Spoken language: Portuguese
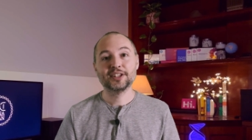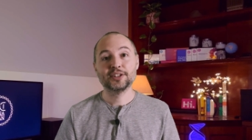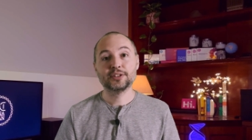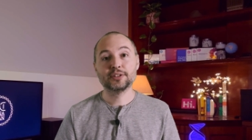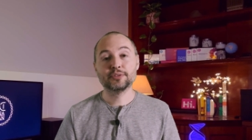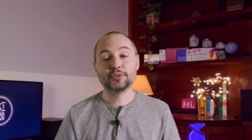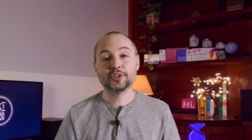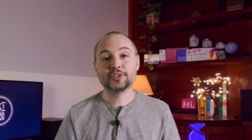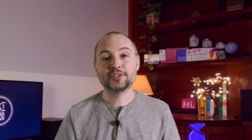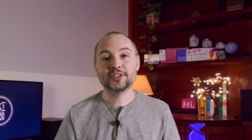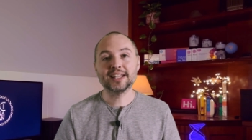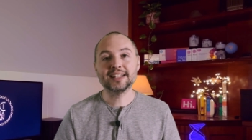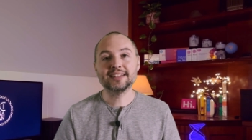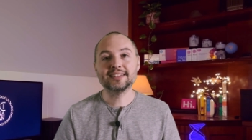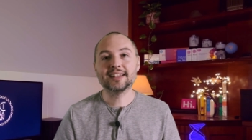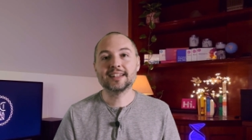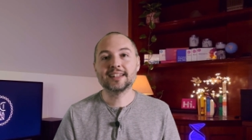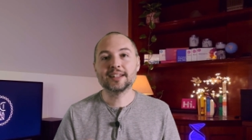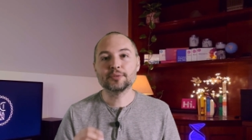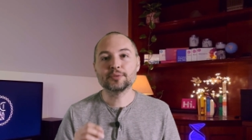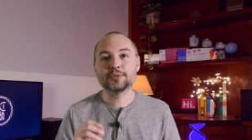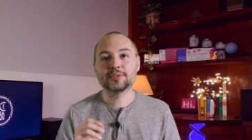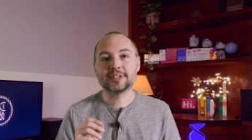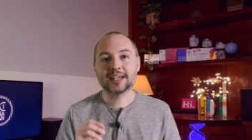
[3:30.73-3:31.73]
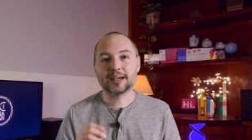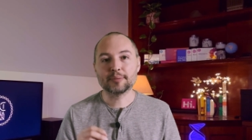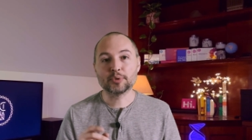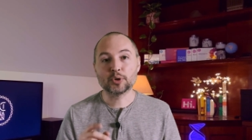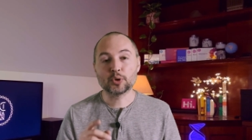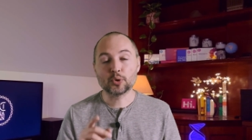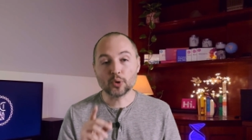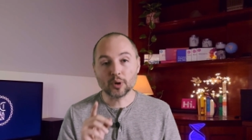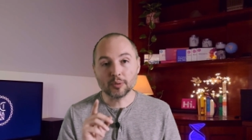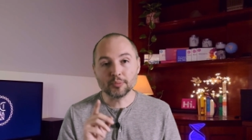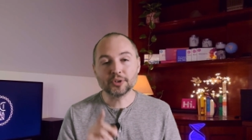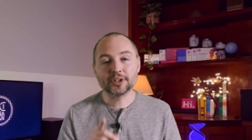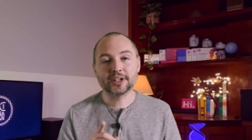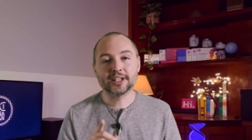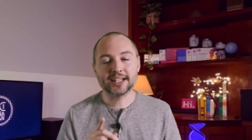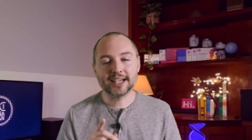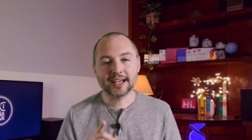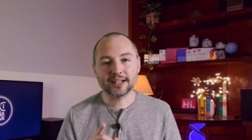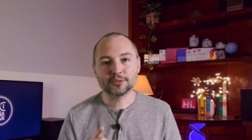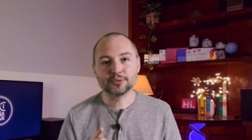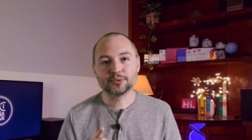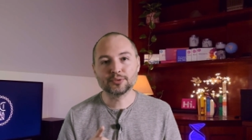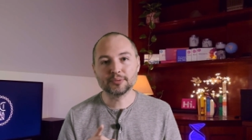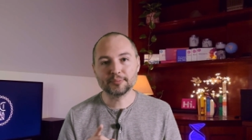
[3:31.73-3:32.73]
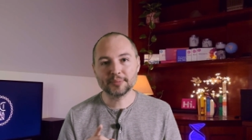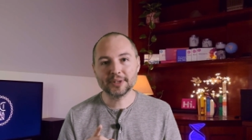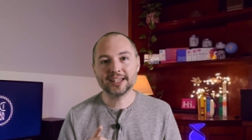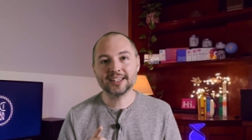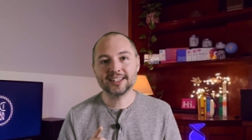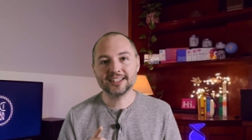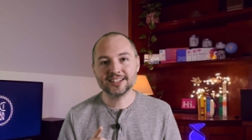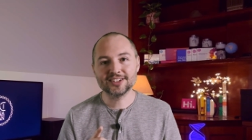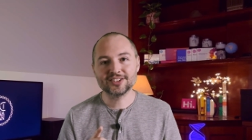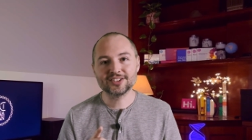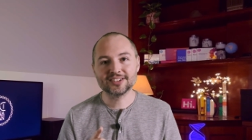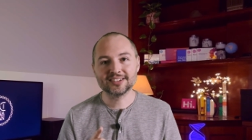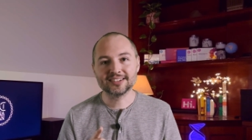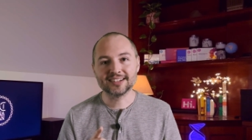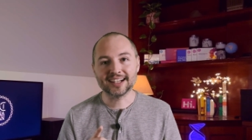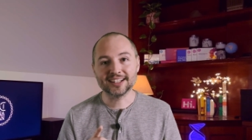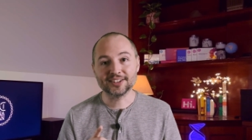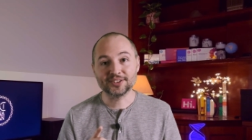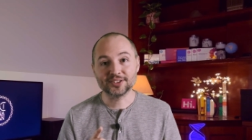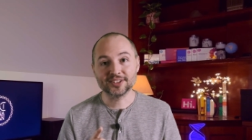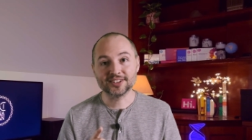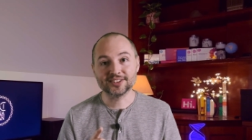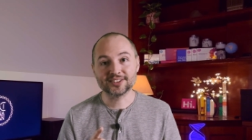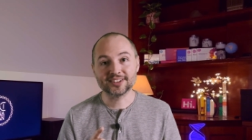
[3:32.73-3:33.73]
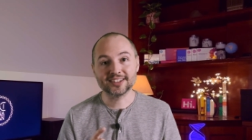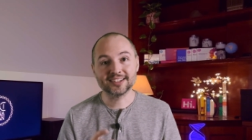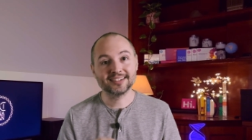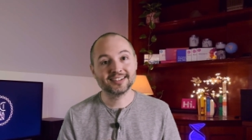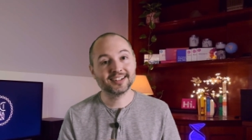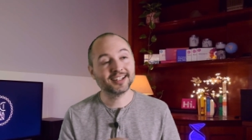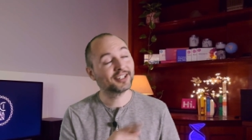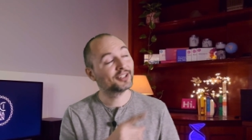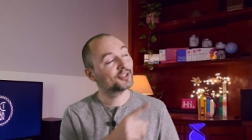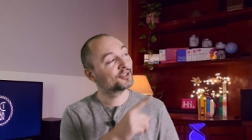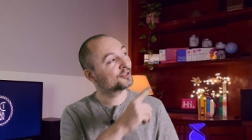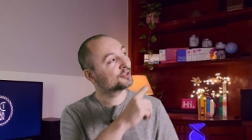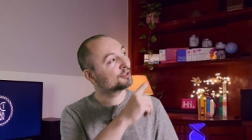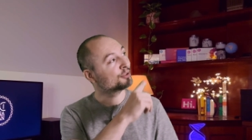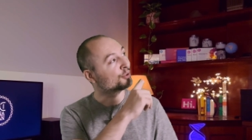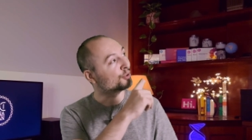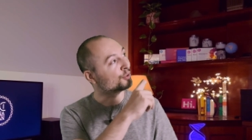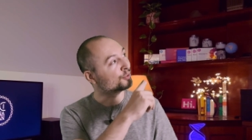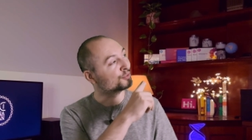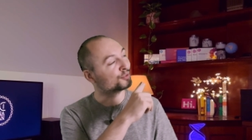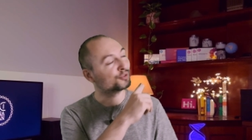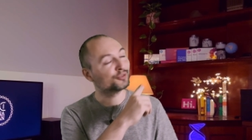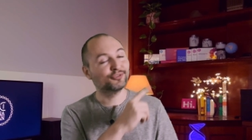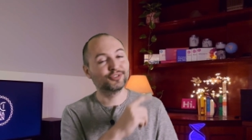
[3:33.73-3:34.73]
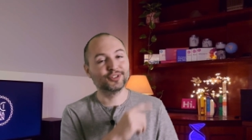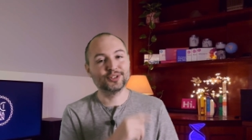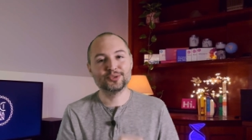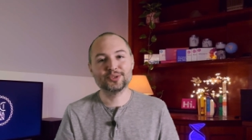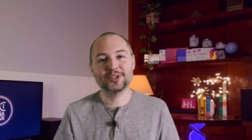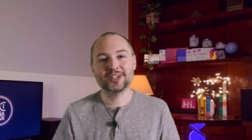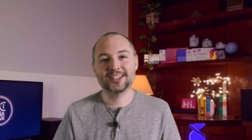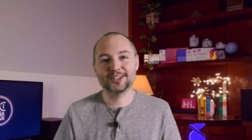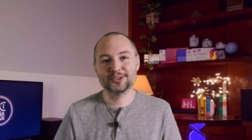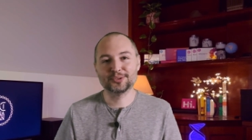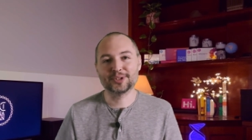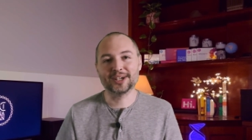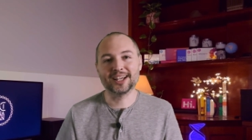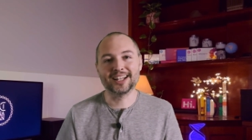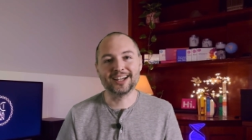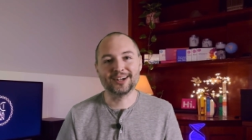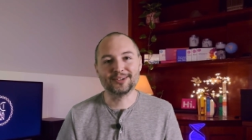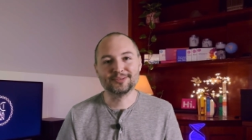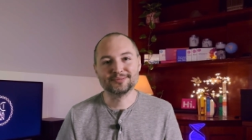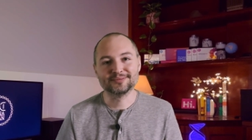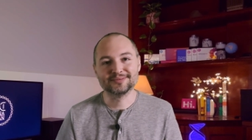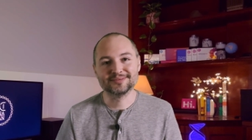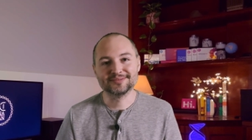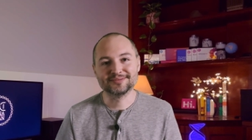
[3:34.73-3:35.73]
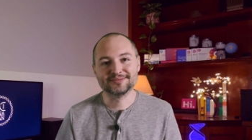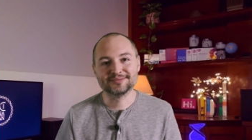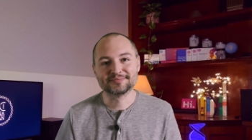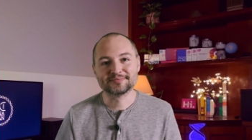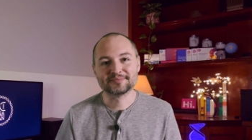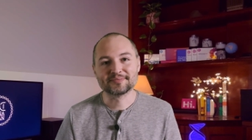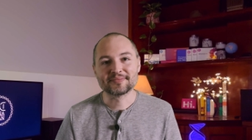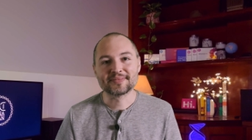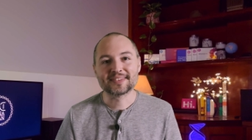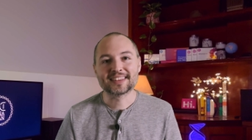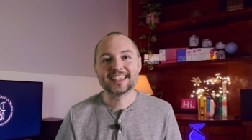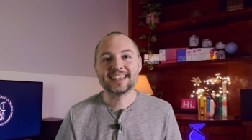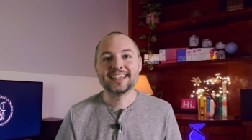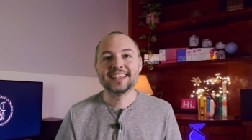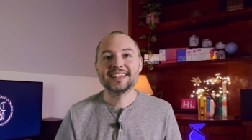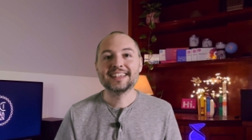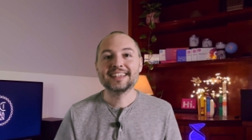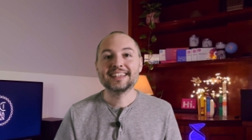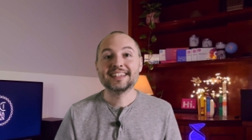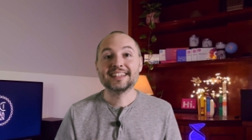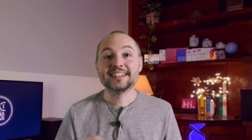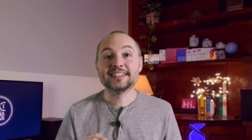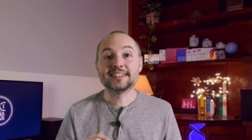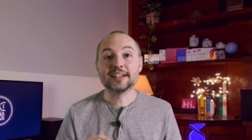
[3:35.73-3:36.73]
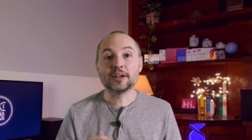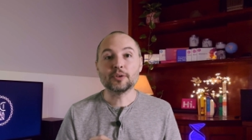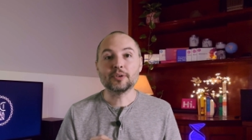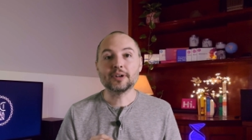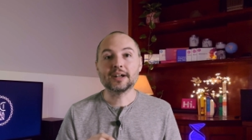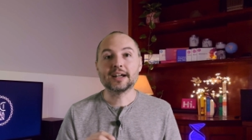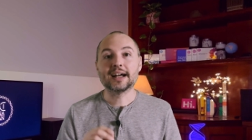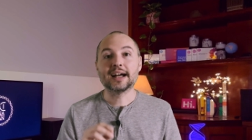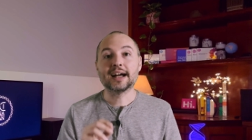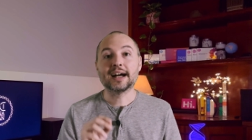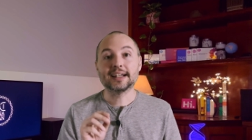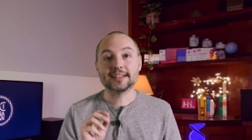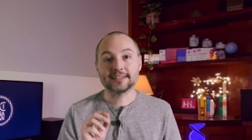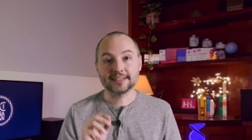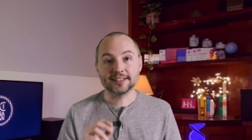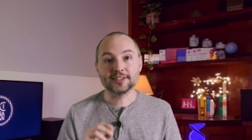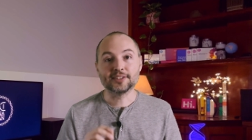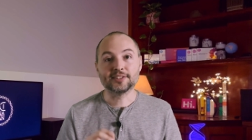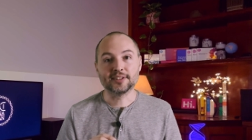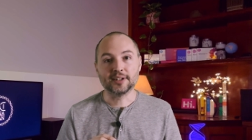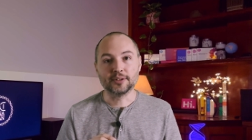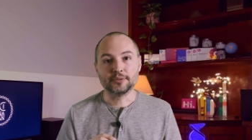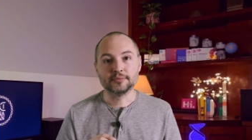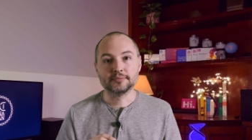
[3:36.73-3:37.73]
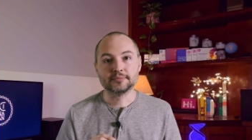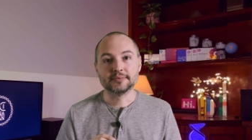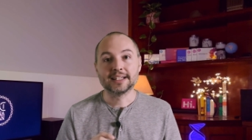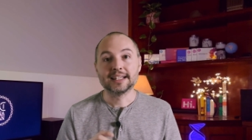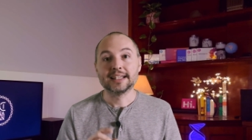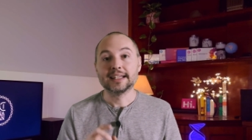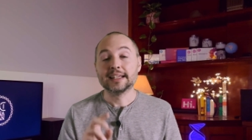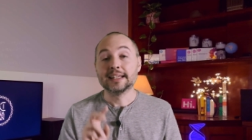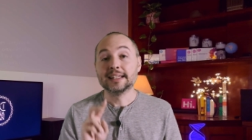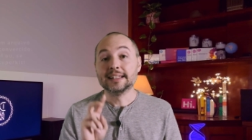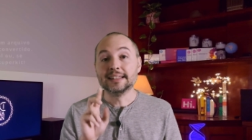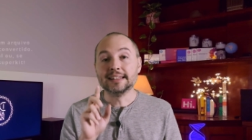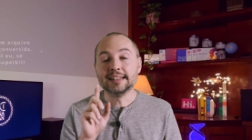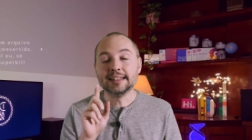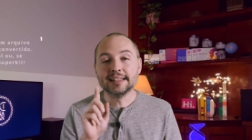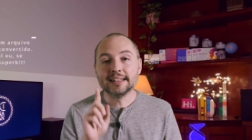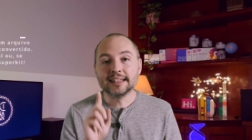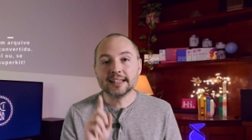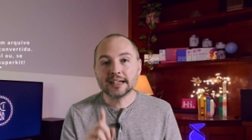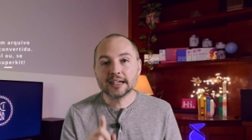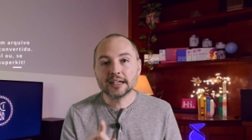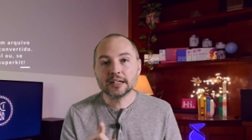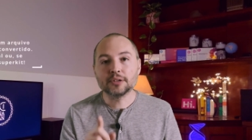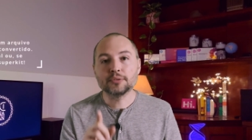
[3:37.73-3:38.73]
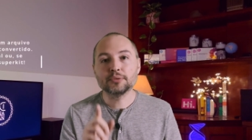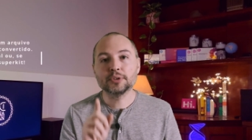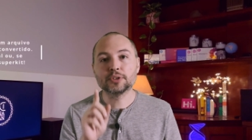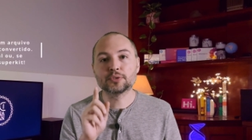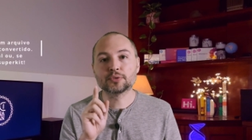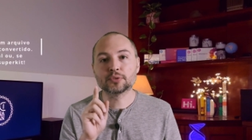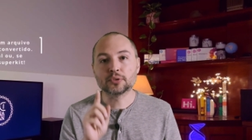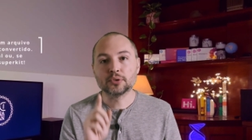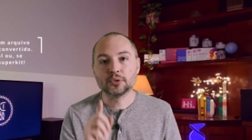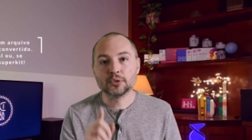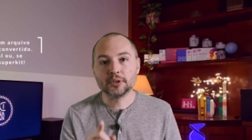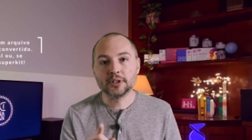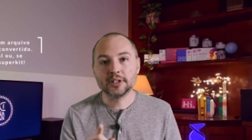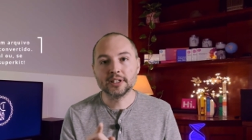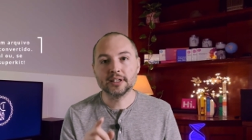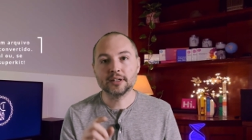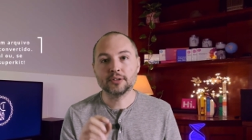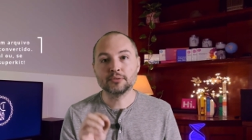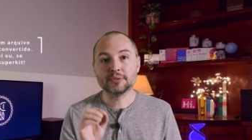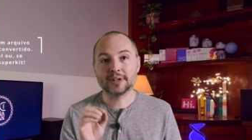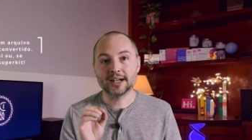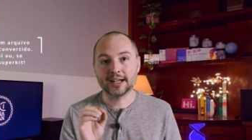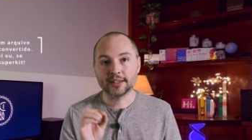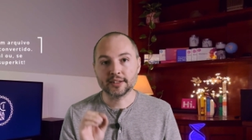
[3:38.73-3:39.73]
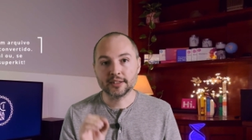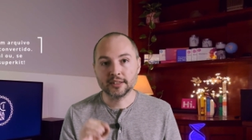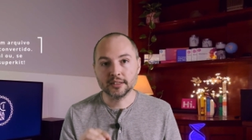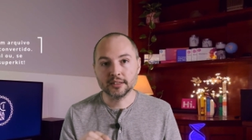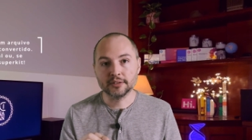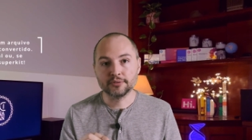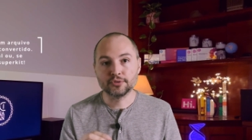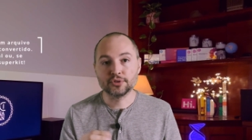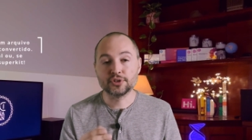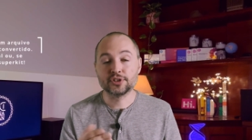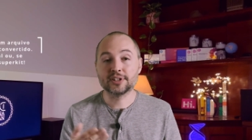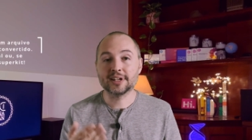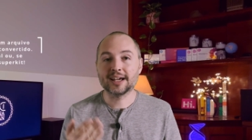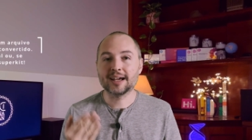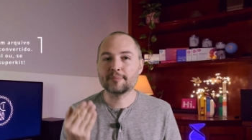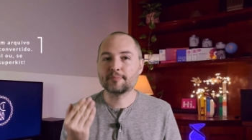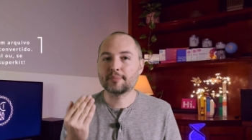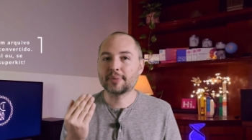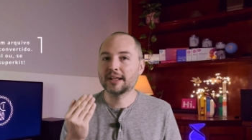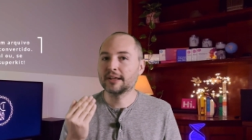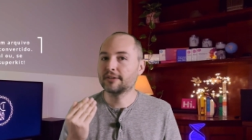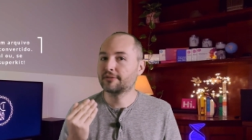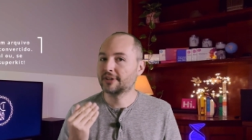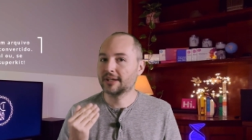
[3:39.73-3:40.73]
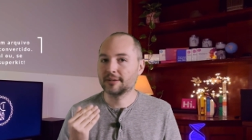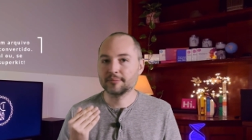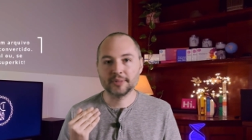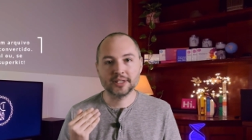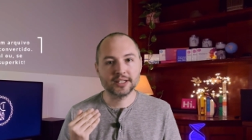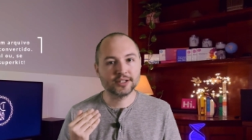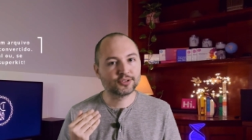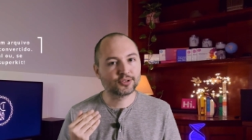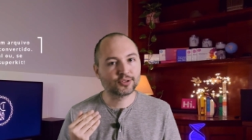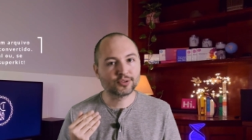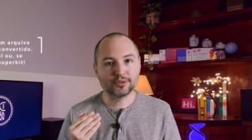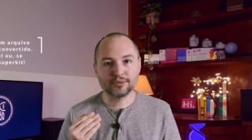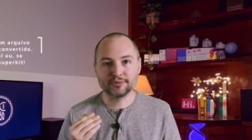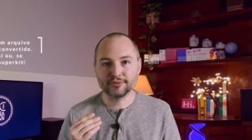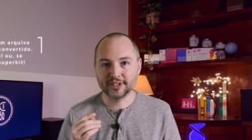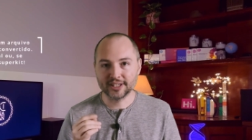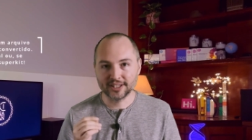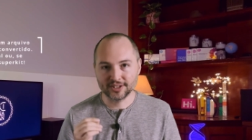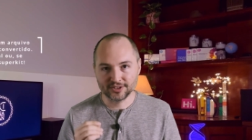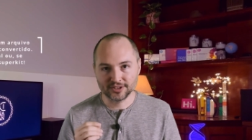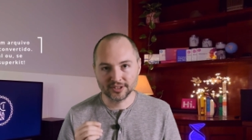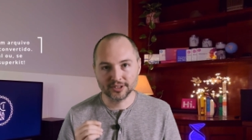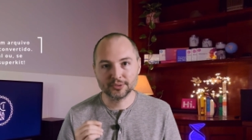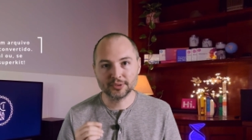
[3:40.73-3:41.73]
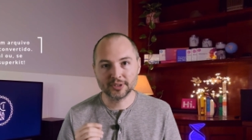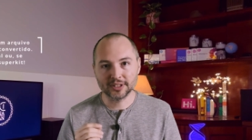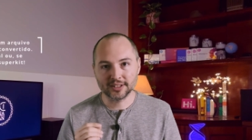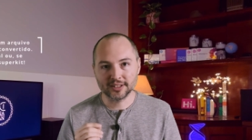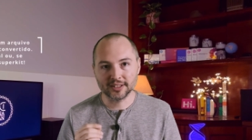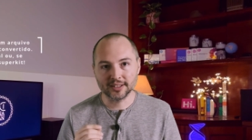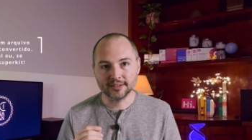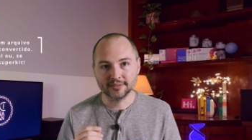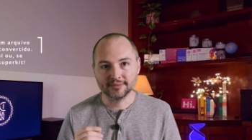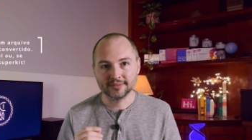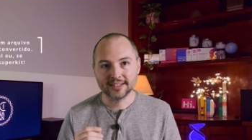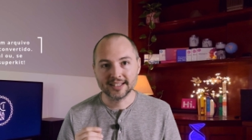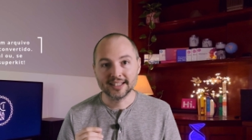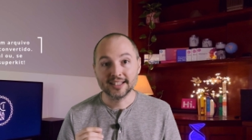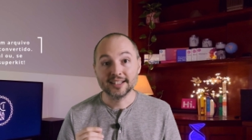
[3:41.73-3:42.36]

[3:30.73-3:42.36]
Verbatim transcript: Se você ainda não sabe como criar um super kit, assista a esse outro vídeo aqui do canal. Então, atenção! Não escolha um arquivo já previamente convertido aqui,